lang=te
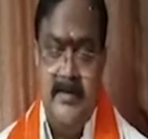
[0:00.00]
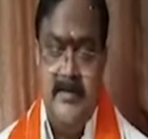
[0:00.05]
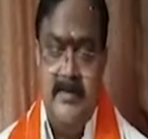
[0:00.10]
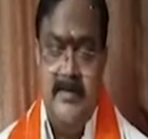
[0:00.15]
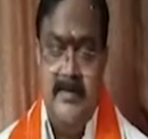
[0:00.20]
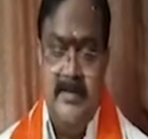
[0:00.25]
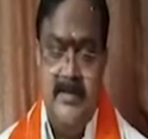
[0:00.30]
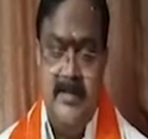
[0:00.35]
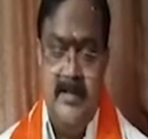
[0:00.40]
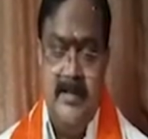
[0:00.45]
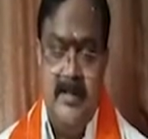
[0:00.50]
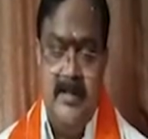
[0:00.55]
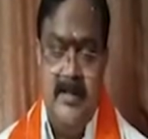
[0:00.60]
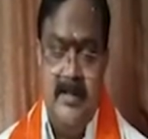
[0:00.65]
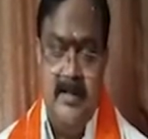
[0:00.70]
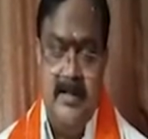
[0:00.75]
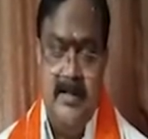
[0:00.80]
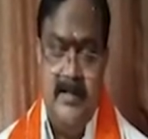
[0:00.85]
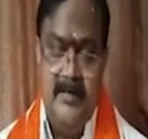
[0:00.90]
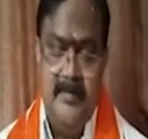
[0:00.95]
వచ్చిన
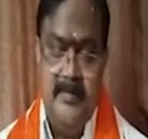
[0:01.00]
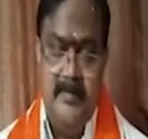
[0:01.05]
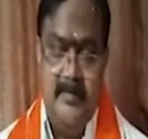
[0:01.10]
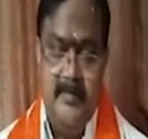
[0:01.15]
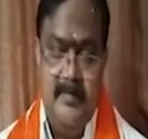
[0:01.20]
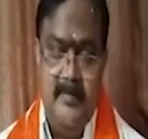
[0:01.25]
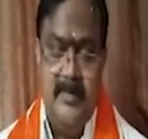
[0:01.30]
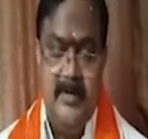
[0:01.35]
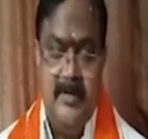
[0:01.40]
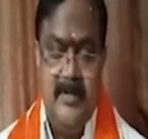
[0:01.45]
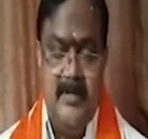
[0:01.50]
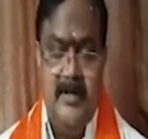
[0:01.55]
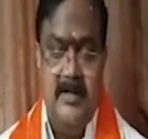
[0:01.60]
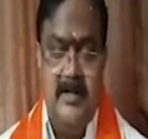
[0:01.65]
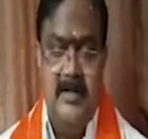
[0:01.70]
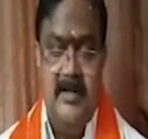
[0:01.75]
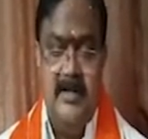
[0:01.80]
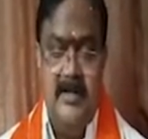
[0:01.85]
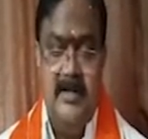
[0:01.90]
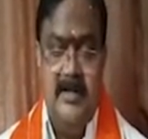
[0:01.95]
అందరికీ
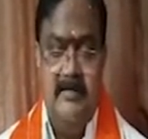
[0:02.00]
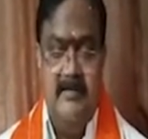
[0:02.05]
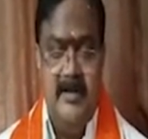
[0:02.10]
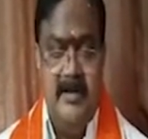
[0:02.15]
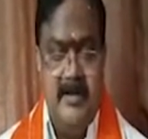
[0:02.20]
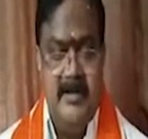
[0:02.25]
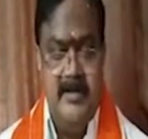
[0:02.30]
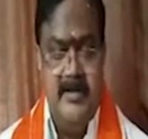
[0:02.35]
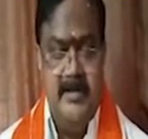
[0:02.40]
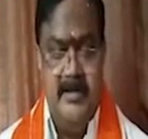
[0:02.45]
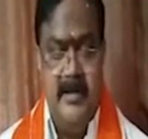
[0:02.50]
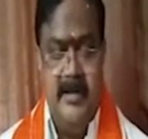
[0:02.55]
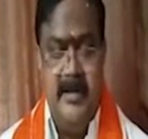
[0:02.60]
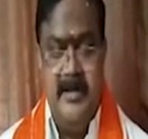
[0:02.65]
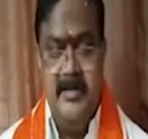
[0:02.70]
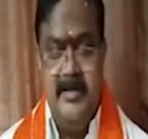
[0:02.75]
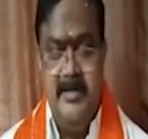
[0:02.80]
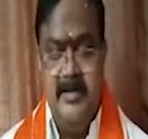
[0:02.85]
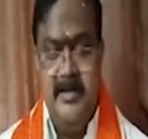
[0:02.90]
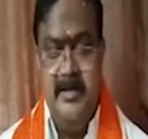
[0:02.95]
భక్తులందరికీ అవేర్నెస్
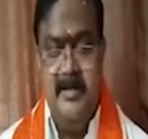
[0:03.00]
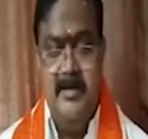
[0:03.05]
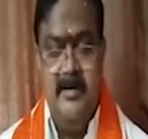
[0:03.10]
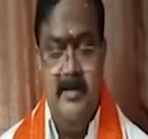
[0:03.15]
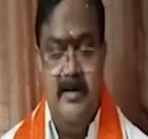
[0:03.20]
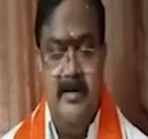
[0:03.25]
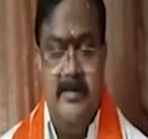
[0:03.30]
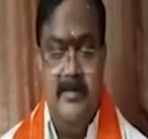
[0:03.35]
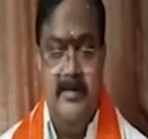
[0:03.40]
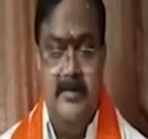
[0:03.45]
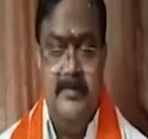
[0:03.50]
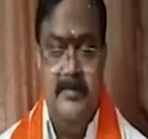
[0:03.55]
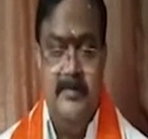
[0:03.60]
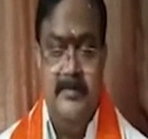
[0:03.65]
క్రియేట్ చేయడానికి గాను